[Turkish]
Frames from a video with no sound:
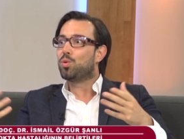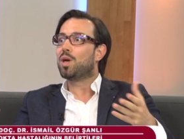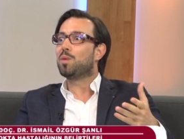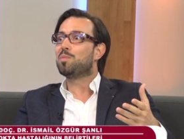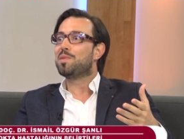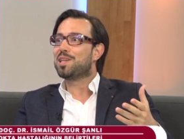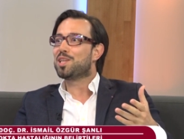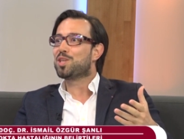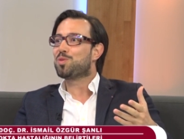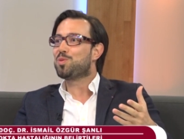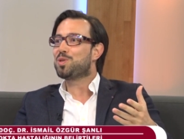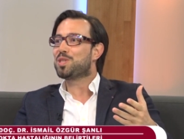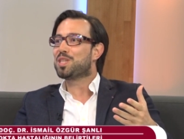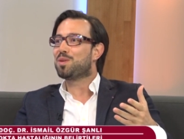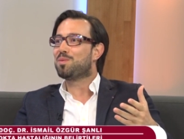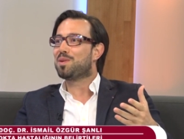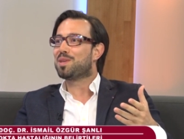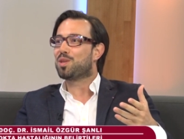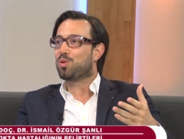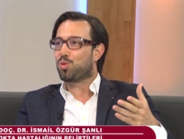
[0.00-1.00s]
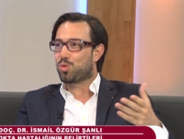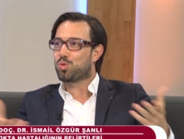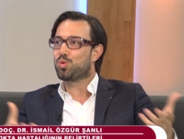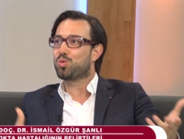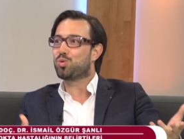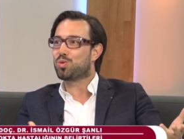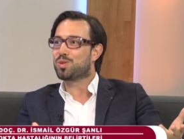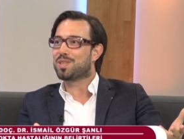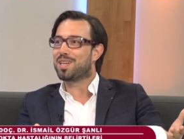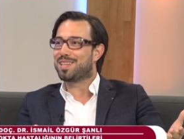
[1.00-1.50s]
ödem gelişmiş demektir. O
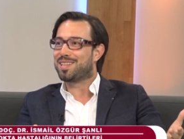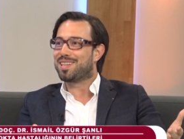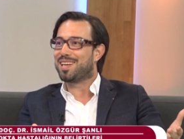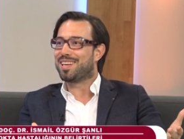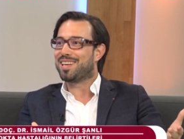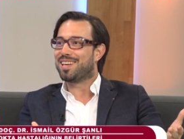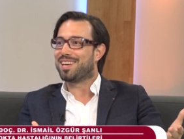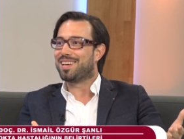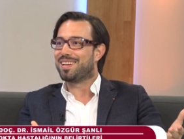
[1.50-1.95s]
sudur zaten Evet